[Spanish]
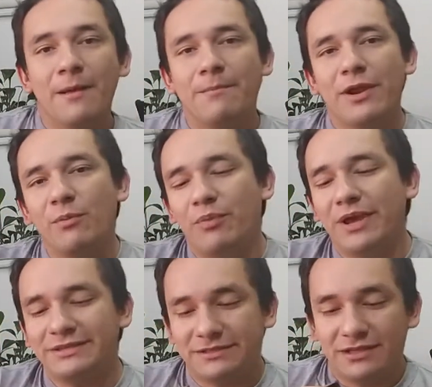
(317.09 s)
pero
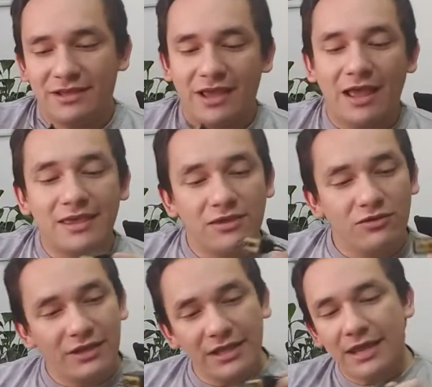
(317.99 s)
pues aquí
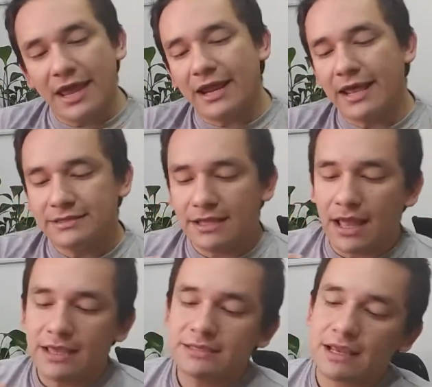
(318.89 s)
yo tenía era
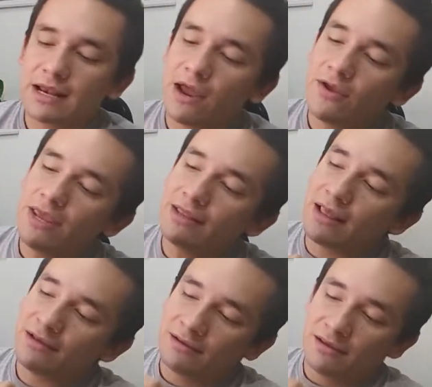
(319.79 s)
esta, esta
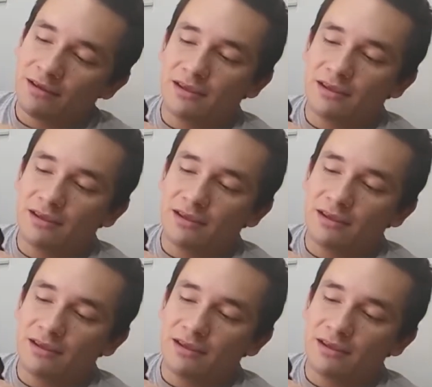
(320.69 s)
clavijita,